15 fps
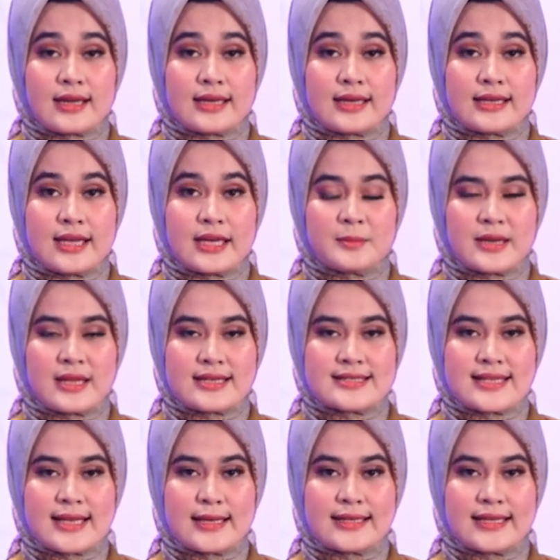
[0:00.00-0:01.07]
terkait dengan
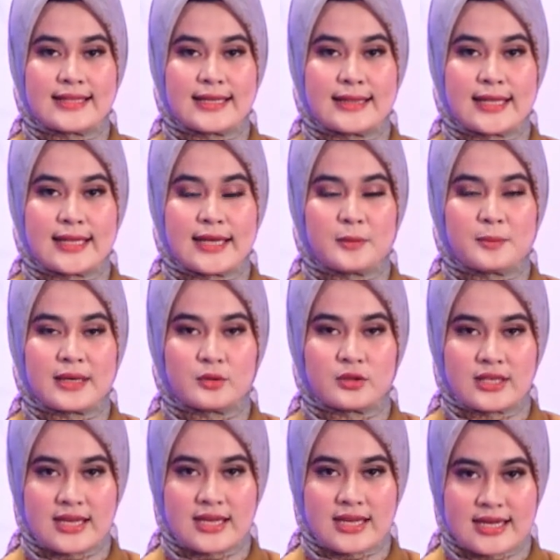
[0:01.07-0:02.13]
pelaksanaan KTT
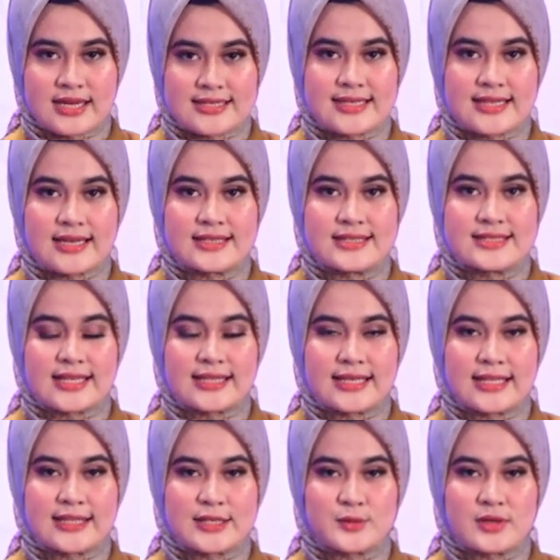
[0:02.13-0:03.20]
ke-43 ASEAN, saat
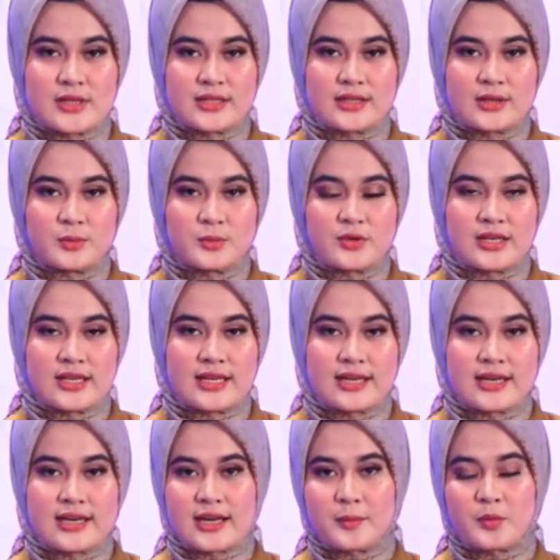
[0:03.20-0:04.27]
ini kita sudah terhubung
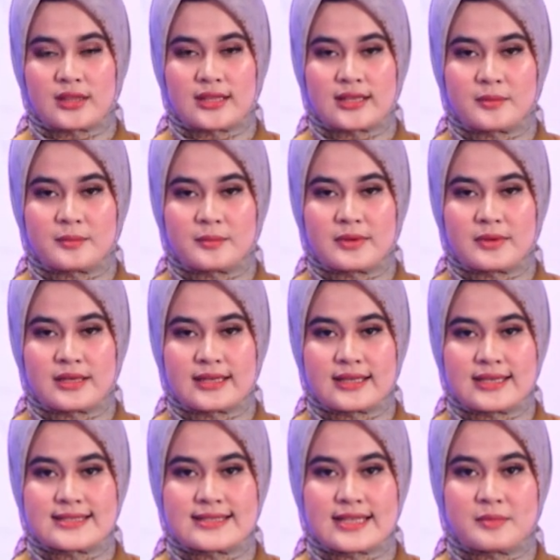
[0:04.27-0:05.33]
dengan reporter
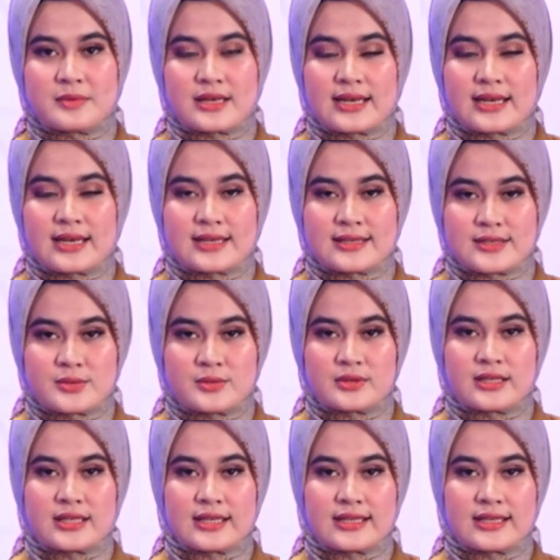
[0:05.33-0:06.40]
Bilkis Sabila
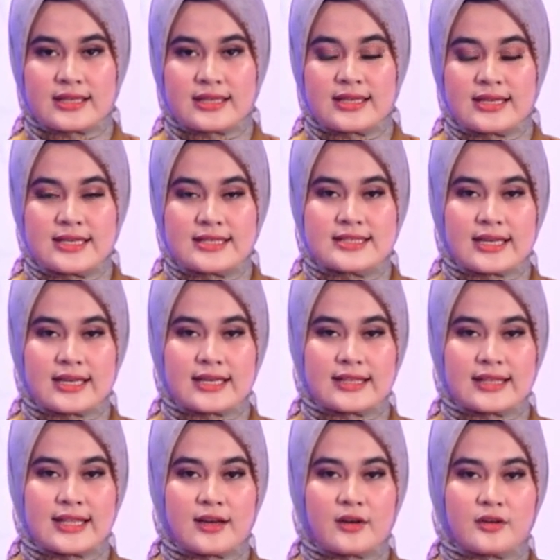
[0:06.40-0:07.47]
langsung dari
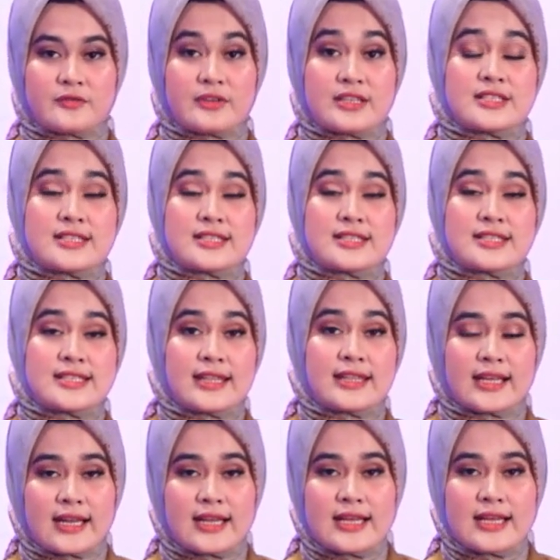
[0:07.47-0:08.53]
Jakarta Convention
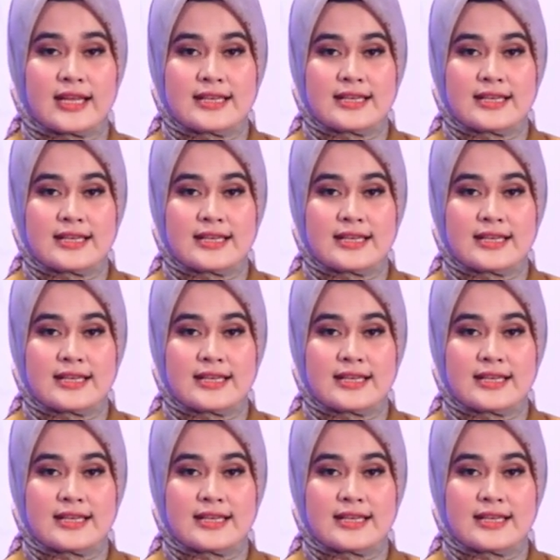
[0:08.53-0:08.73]
Center.